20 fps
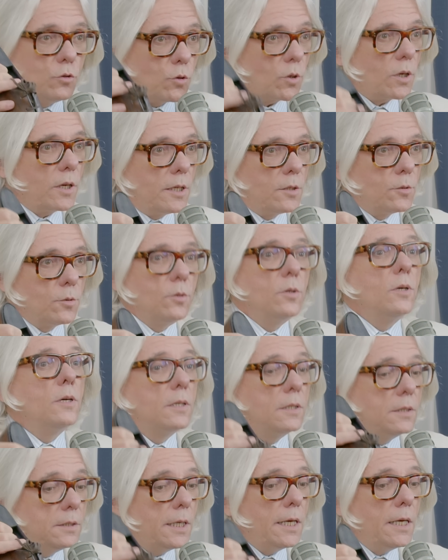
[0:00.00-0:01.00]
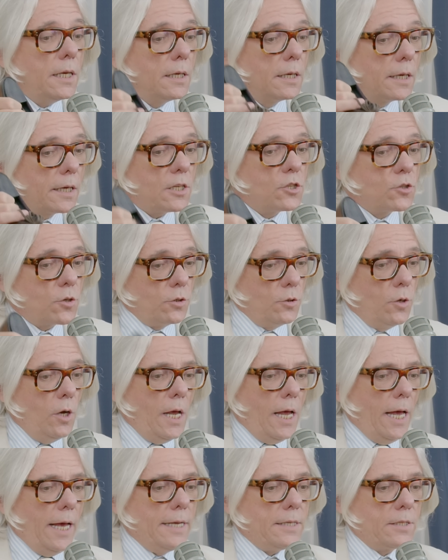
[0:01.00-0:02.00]
toutes les deux des Richelieu.
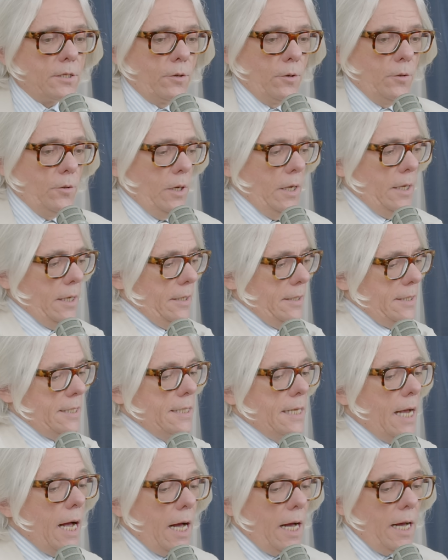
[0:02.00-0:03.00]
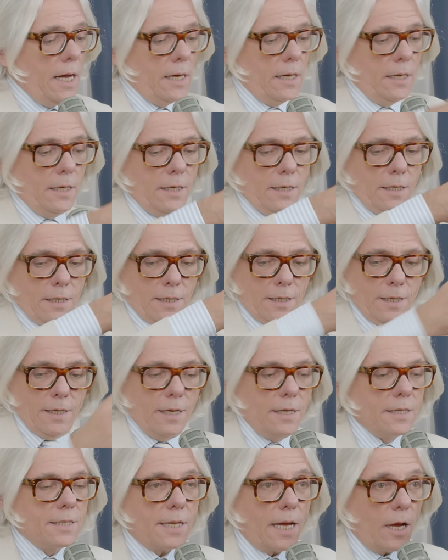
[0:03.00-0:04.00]
Est-ce que ça,
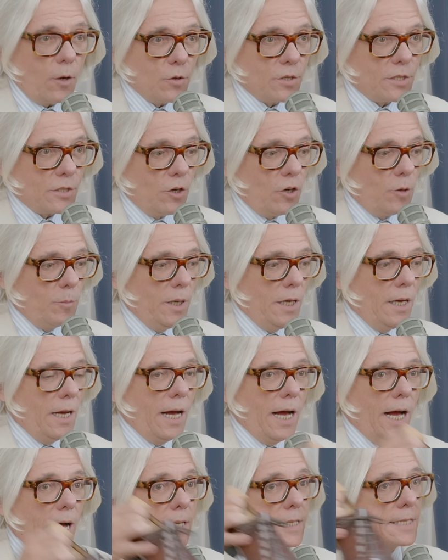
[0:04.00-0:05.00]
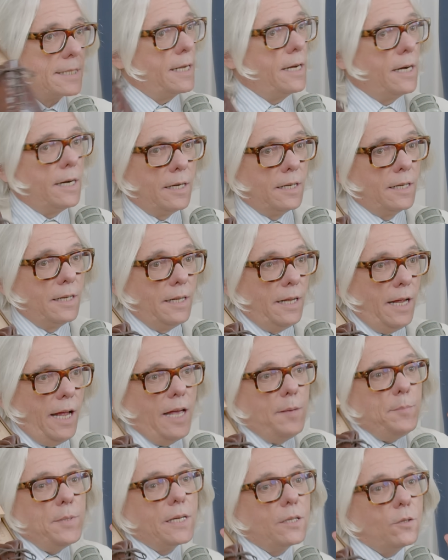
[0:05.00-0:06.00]
ça ressemble à ça
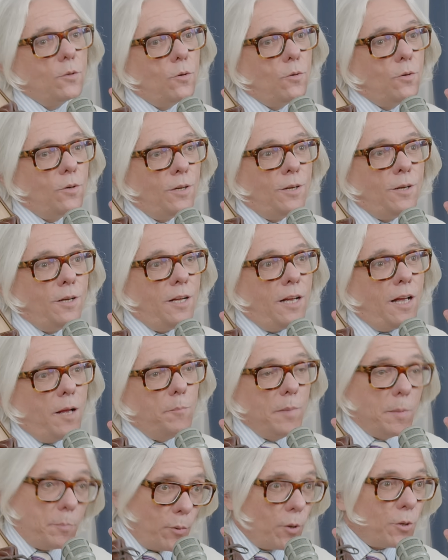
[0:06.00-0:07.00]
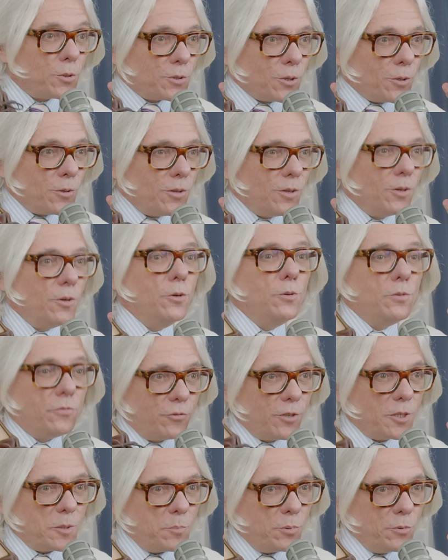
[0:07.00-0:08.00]
Eh bien non. Mais pourtant, une
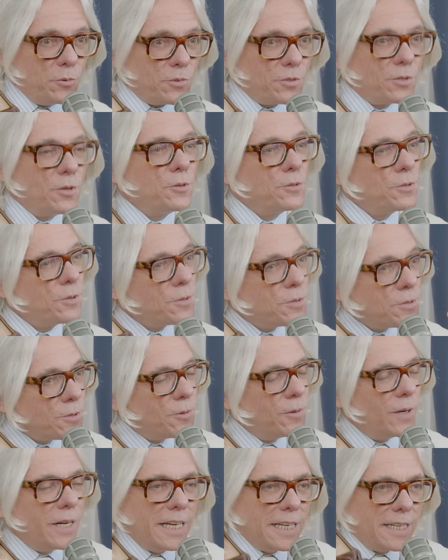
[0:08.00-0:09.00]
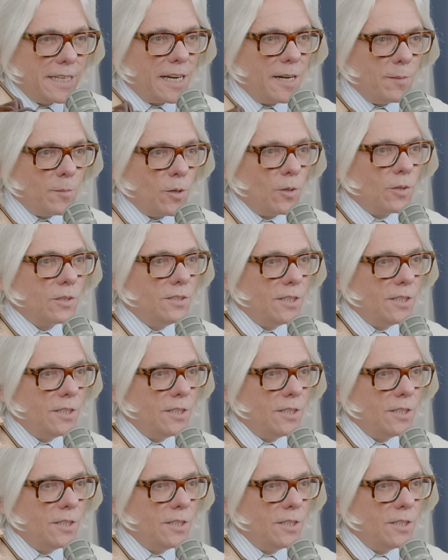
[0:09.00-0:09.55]
fois de plus, ce sont également